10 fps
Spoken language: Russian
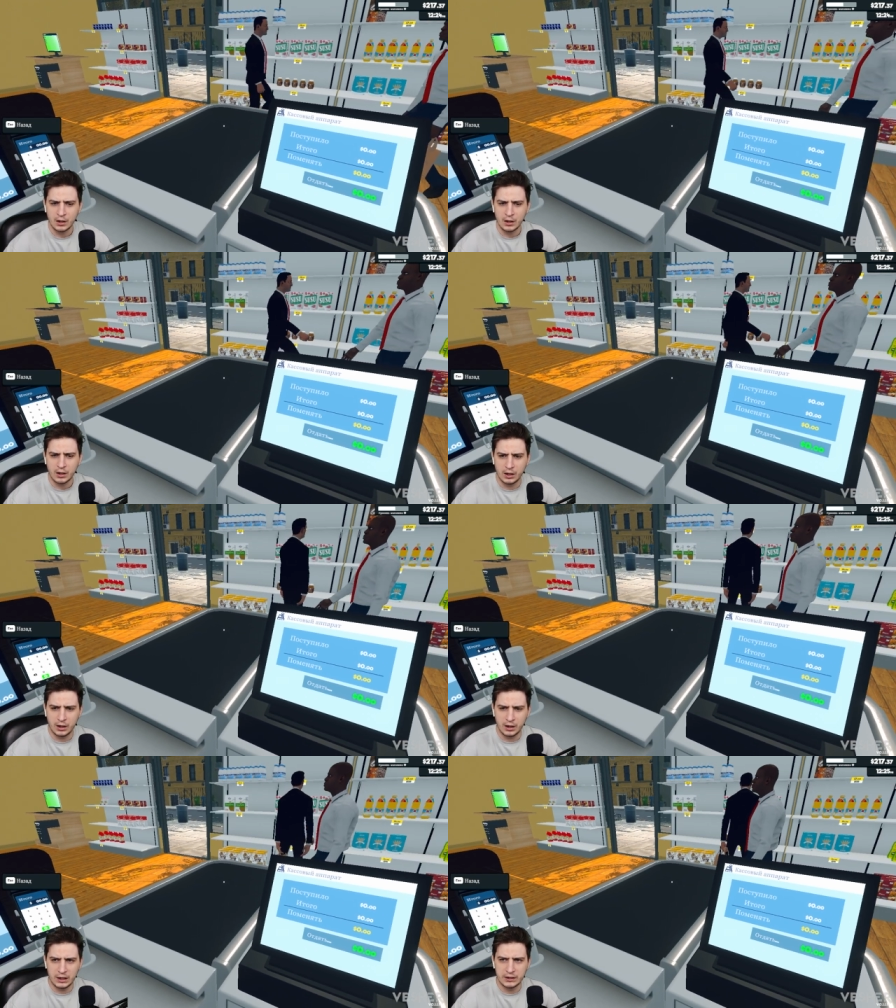
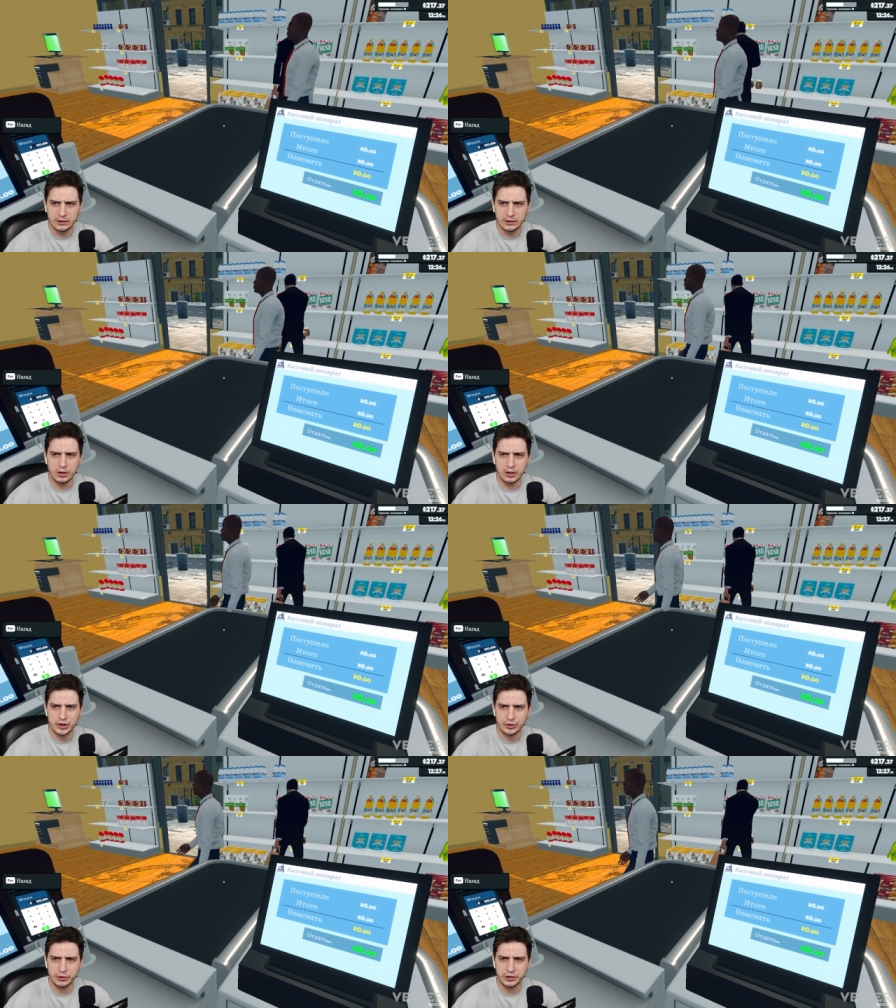А, но
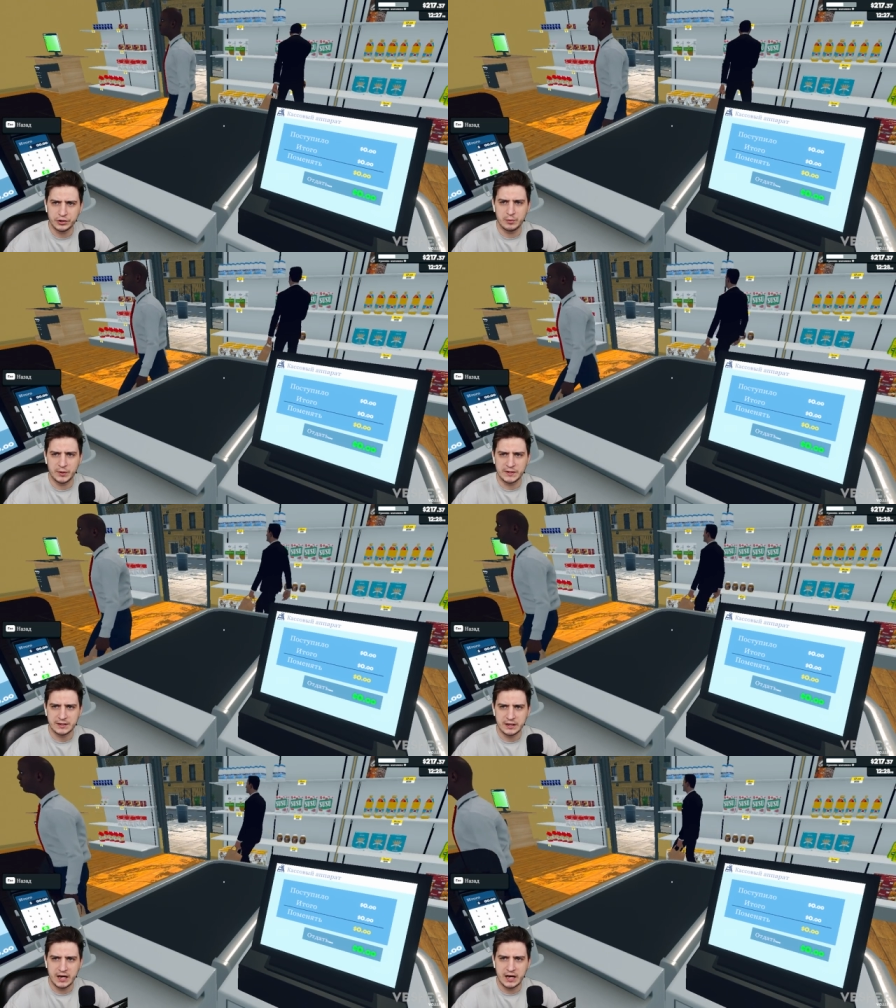что-то мне
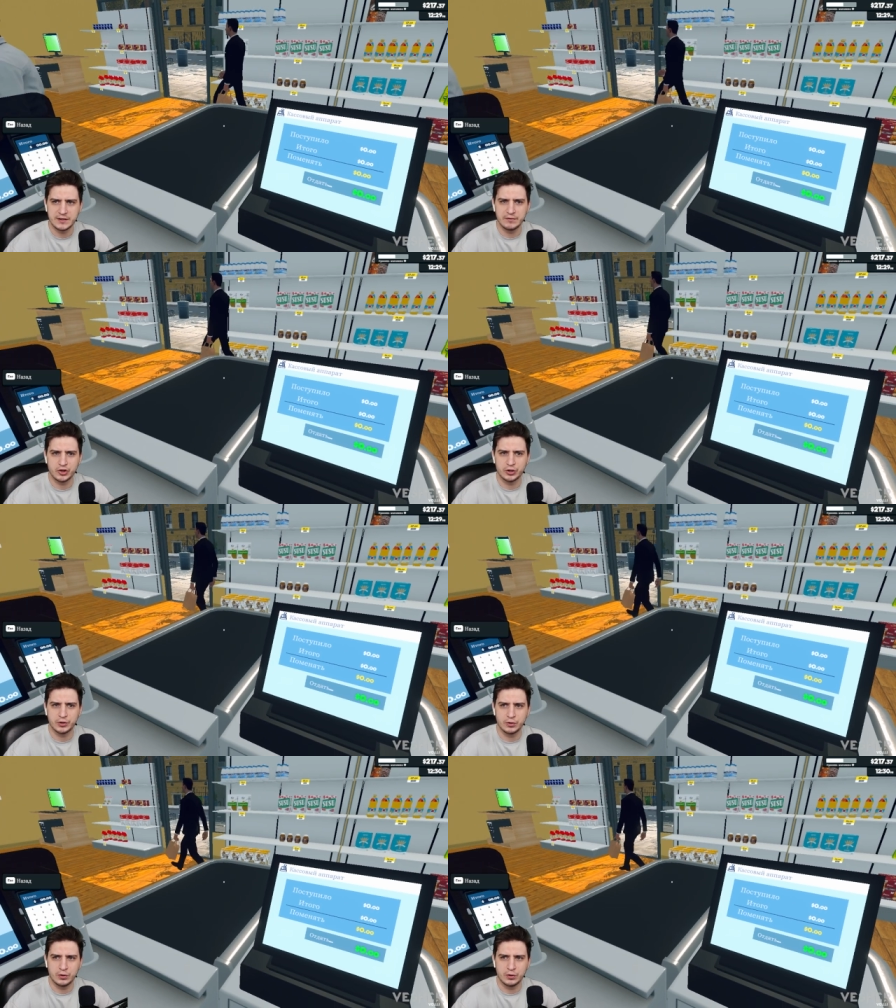подсказывает,
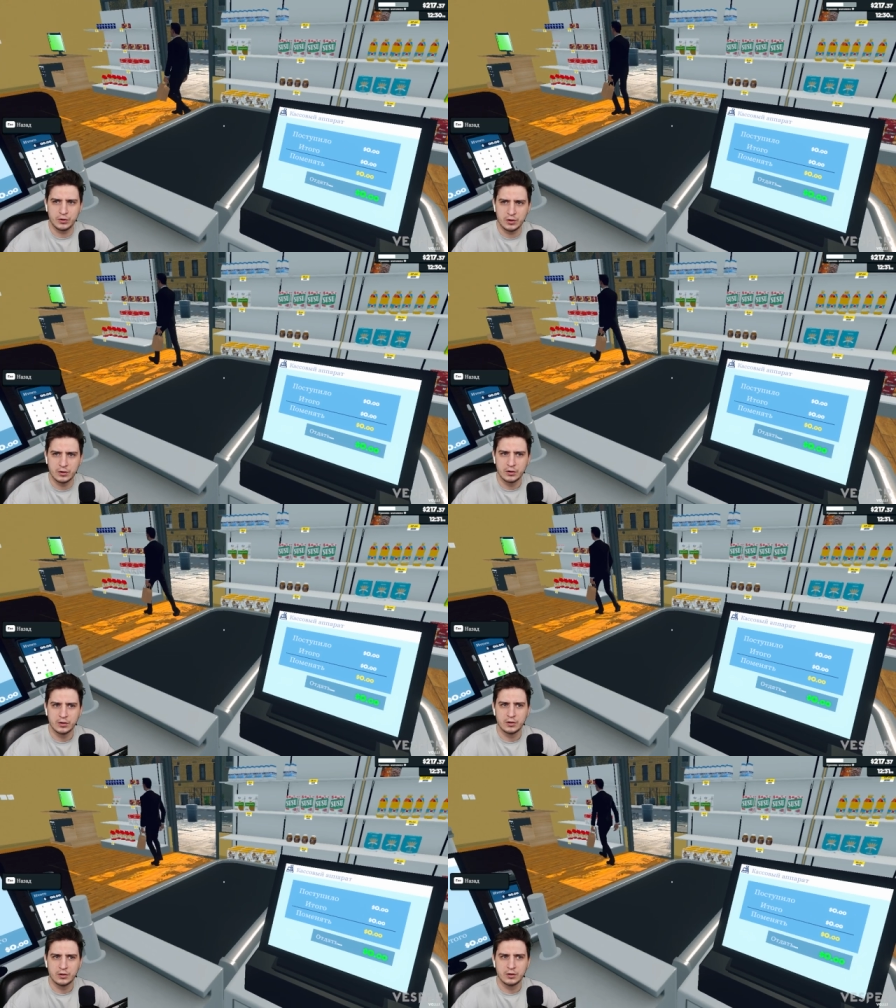что
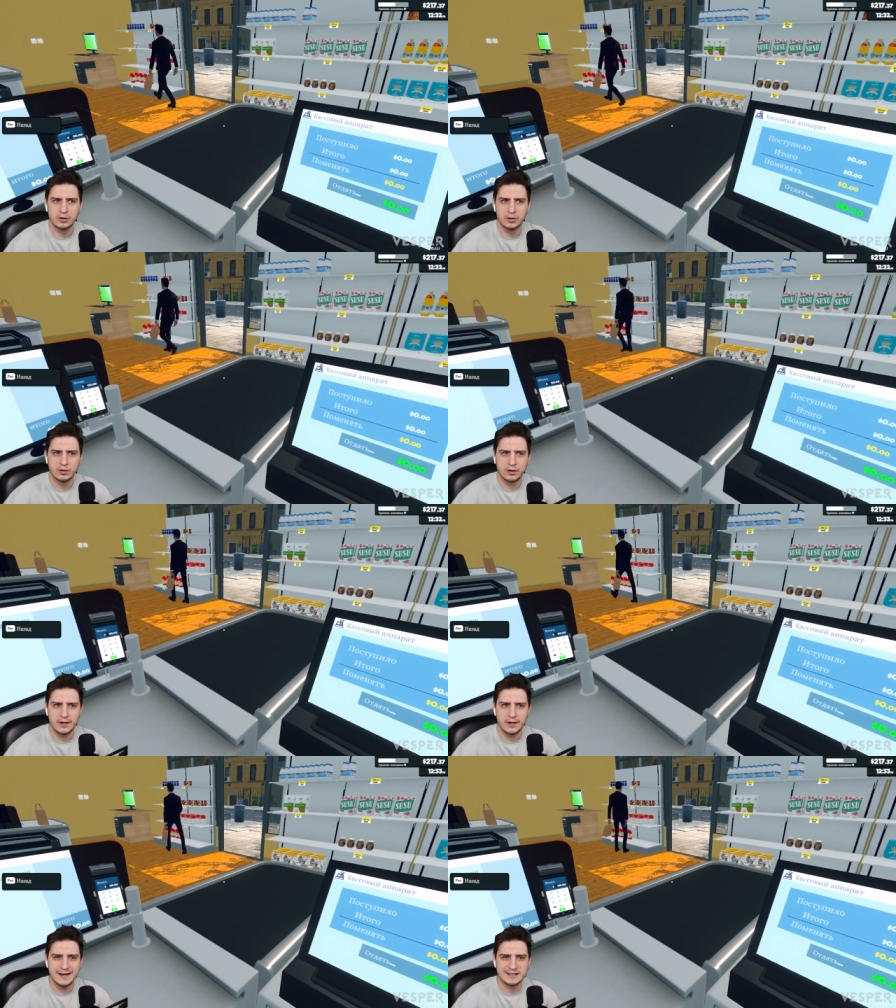
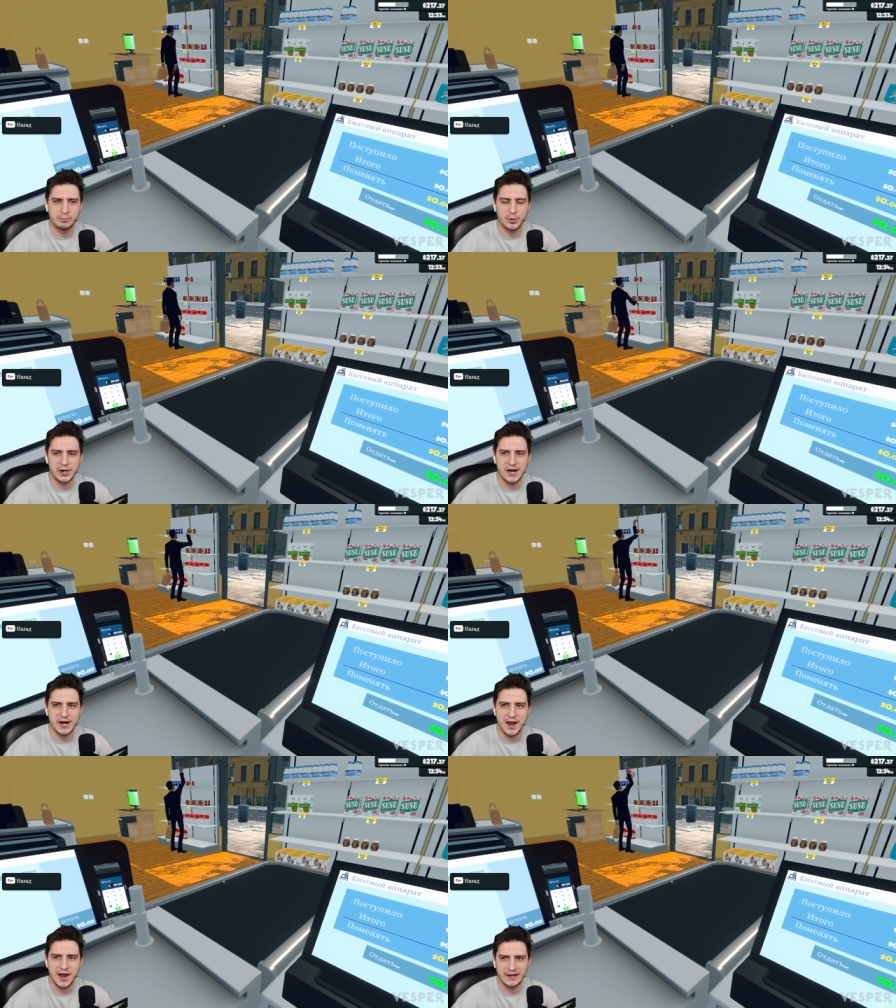
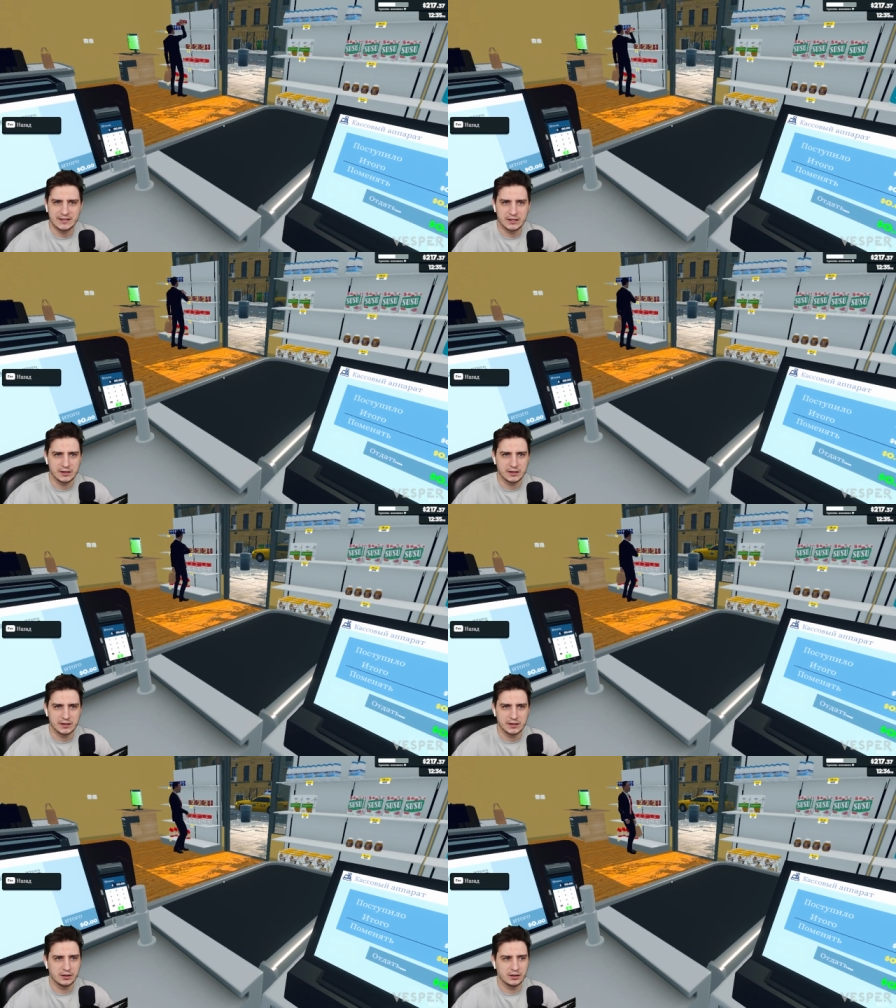Experience
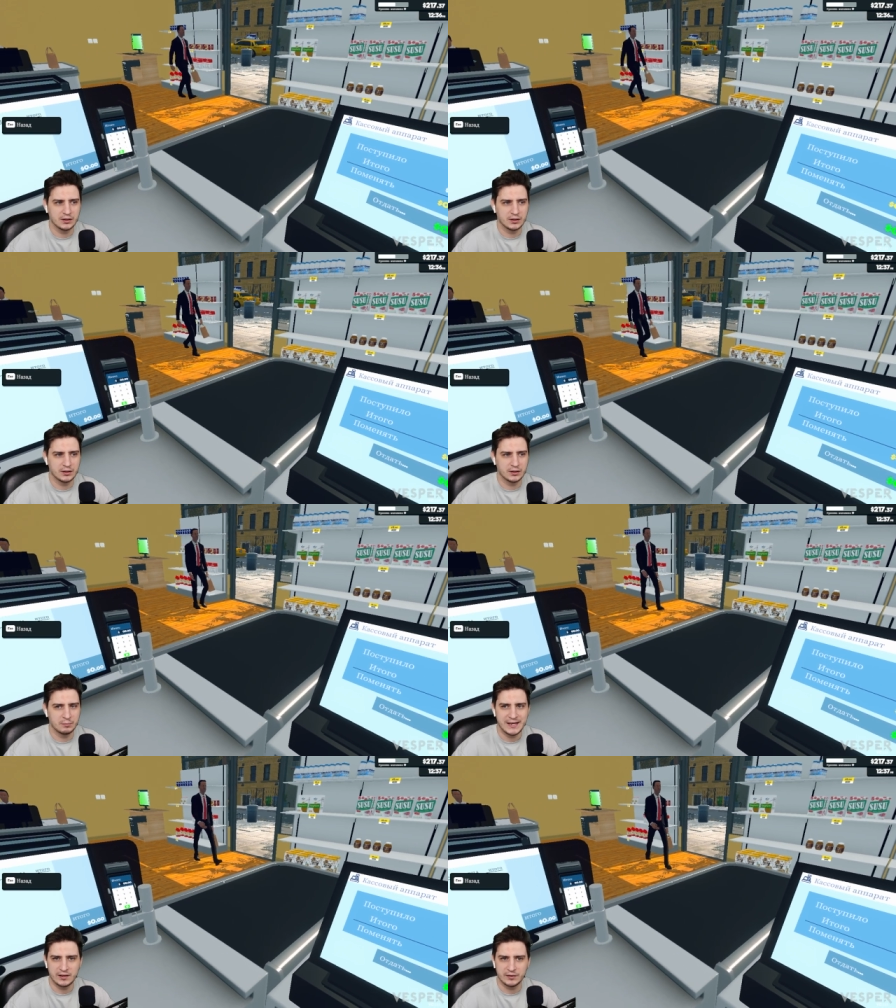э,
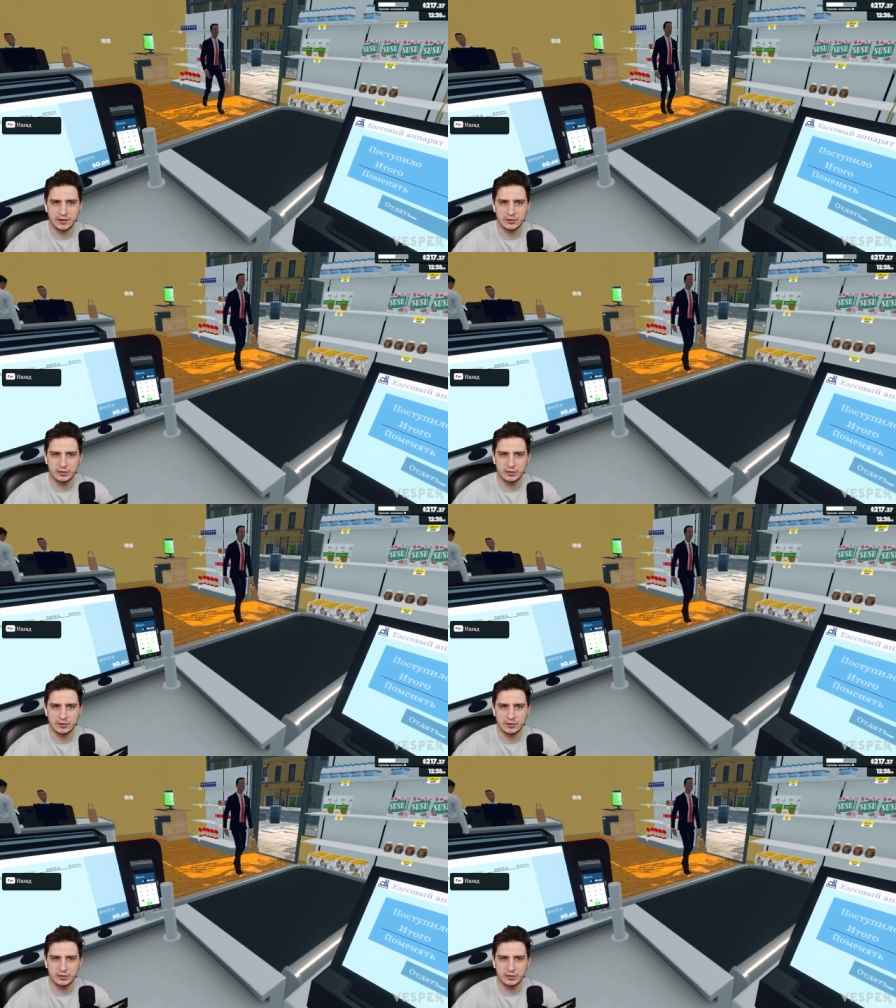медленно идет,